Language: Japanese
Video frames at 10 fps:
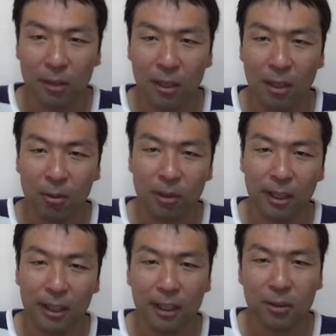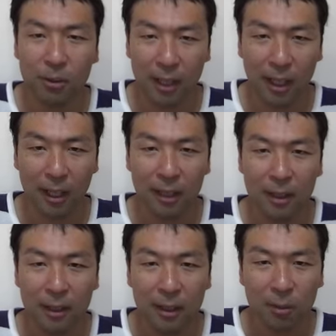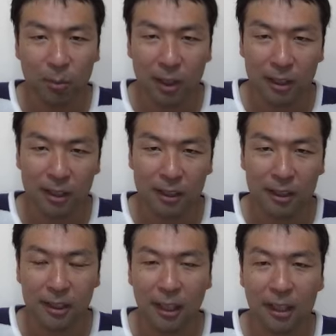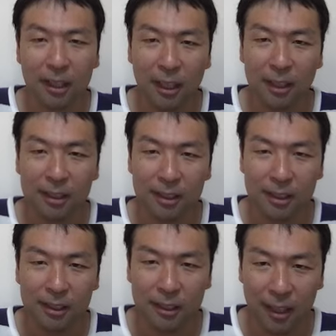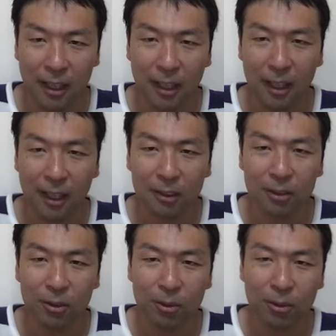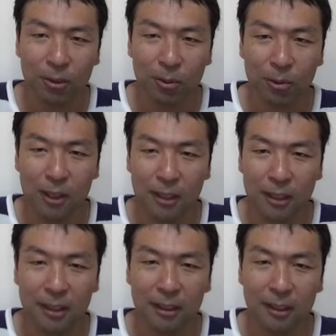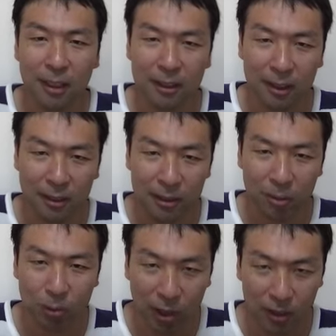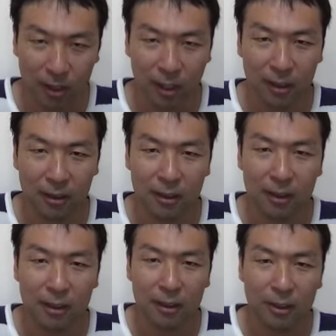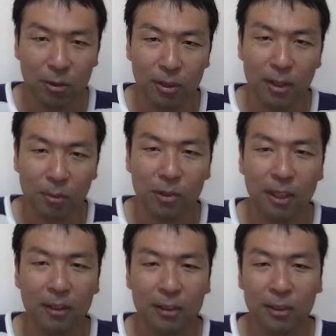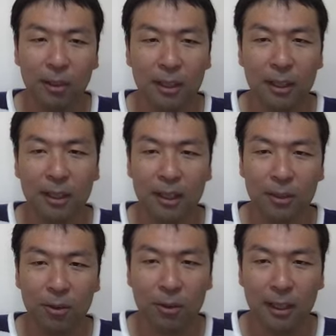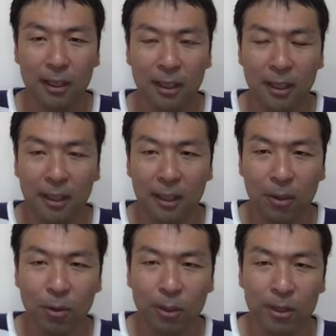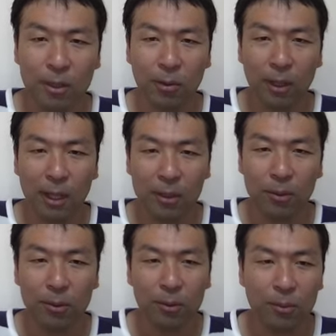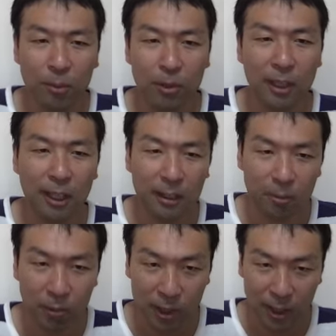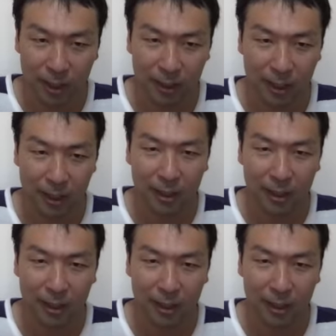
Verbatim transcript: 過言ではないので皆さんしっかり回避して悪徳業者に退散してもらって人でも泣く人が出ないようにコイン業界を盛り盛り上げていけ